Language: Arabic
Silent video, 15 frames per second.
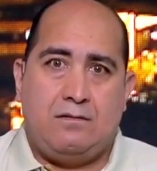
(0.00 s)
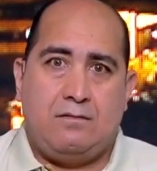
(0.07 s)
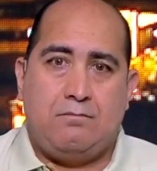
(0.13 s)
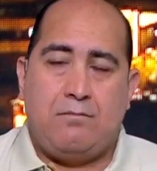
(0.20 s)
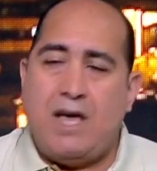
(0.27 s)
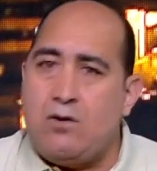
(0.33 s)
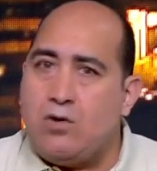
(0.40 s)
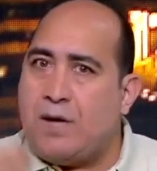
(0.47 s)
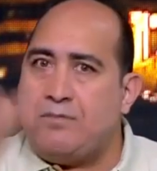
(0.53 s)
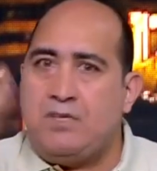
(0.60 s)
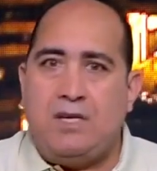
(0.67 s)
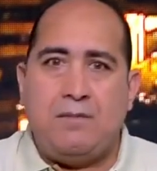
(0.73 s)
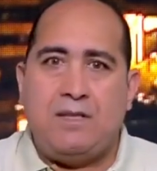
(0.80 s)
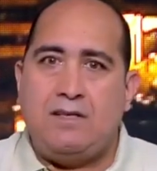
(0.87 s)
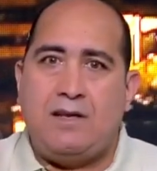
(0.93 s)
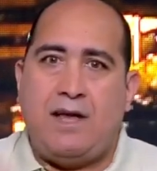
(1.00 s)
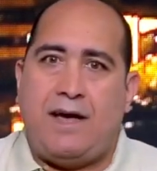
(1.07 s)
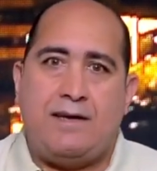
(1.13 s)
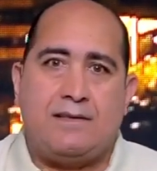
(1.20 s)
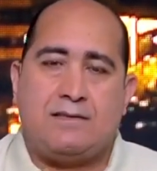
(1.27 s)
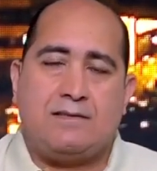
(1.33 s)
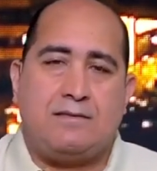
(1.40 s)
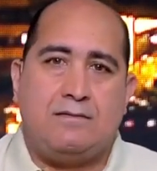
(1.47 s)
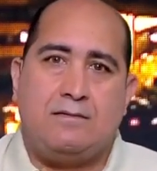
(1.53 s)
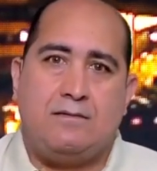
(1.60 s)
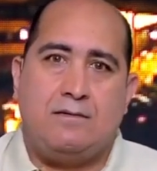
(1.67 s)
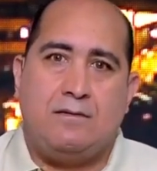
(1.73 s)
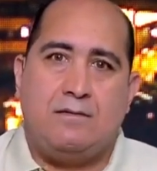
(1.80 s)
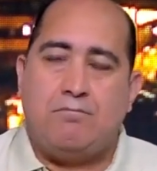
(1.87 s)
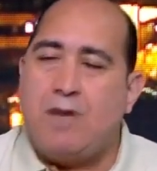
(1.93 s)
ماله كابتن عماد النحاس
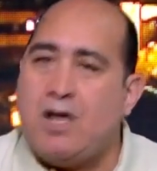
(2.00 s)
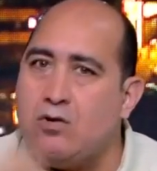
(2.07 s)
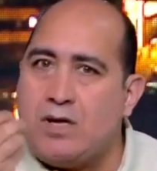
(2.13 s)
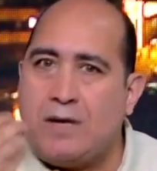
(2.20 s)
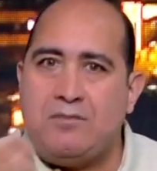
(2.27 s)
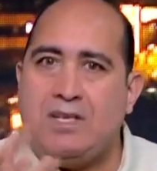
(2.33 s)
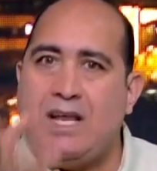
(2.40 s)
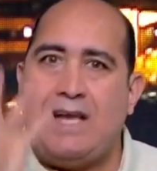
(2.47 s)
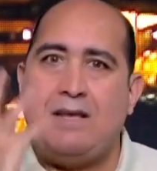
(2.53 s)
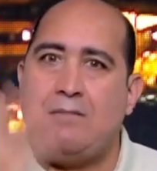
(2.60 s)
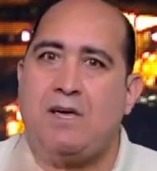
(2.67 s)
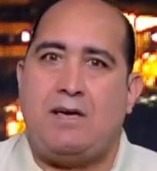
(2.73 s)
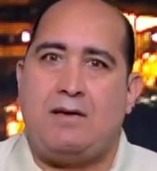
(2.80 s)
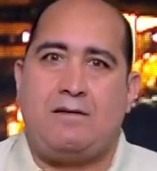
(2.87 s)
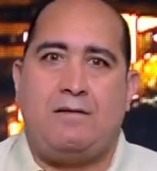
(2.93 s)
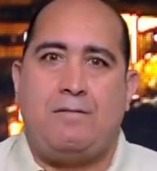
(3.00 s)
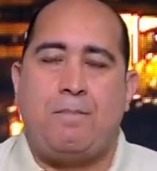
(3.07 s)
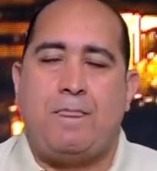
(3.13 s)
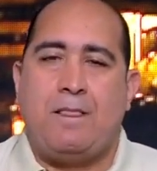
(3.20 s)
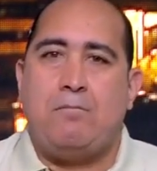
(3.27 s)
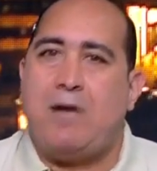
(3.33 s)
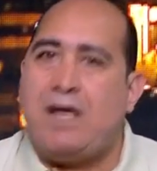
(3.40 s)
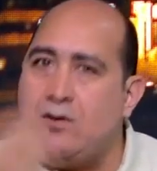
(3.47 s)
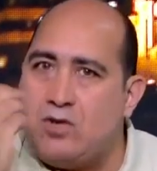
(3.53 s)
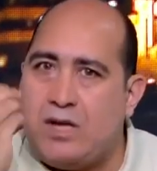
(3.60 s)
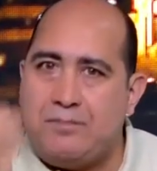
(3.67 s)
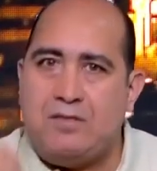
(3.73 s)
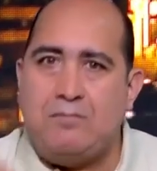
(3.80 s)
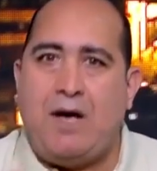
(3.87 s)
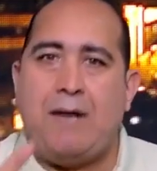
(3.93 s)
ماله كابتن علي ماهر ماله
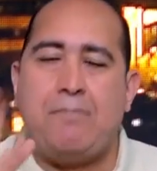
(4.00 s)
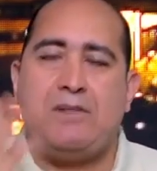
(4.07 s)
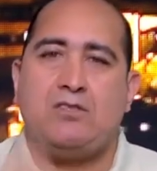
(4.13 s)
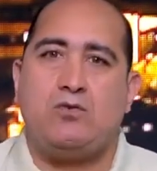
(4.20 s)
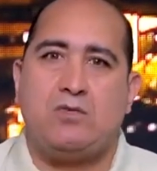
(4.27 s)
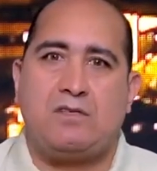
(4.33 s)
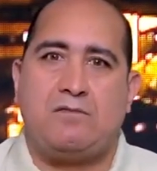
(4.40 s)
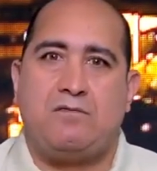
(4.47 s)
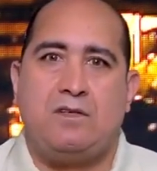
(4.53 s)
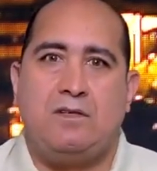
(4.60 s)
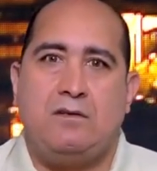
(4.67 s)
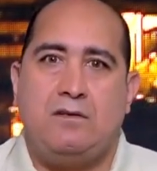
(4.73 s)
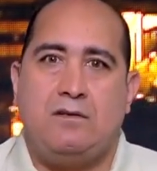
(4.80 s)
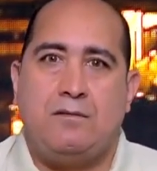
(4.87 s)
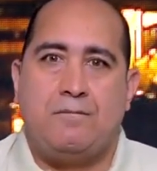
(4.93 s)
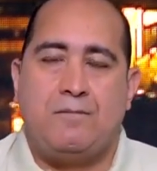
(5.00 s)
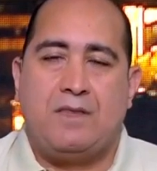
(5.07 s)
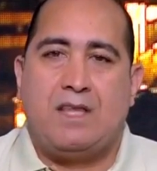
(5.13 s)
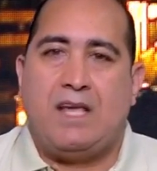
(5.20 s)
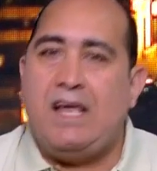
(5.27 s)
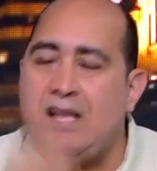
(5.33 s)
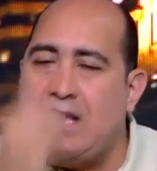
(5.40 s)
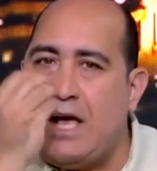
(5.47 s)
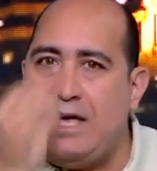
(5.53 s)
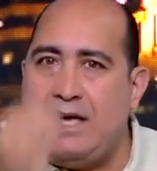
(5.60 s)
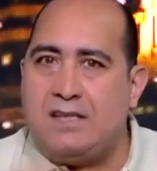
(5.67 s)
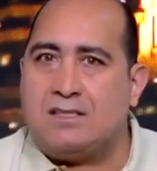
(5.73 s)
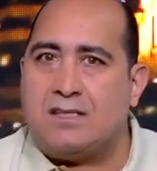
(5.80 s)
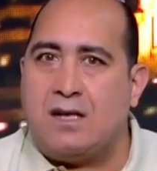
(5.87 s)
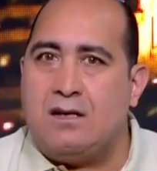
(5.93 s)
كابتن محمد يوسف ايه اللي
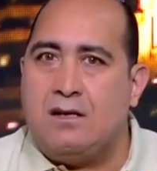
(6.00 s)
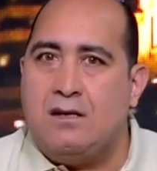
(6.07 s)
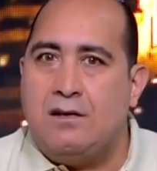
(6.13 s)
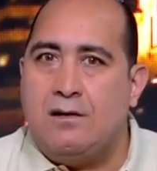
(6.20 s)
هيحصل